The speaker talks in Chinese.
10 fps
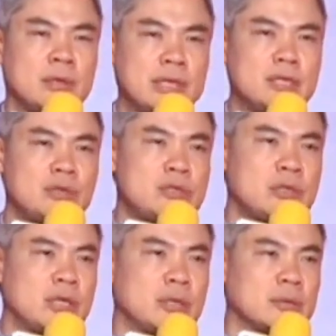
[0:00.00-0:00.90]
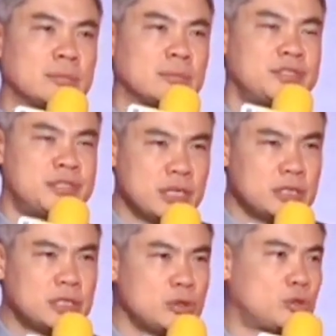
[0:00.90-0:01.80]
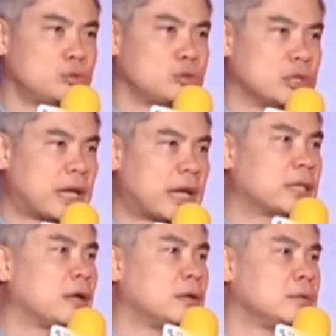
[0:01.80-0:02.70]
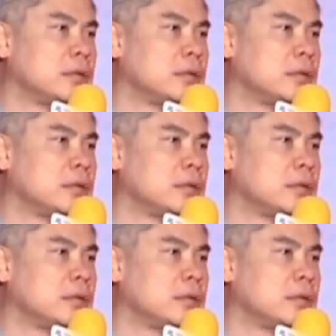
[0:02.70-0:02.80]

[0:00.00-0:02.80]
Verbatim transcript: 的的确确、清清楚楚的看到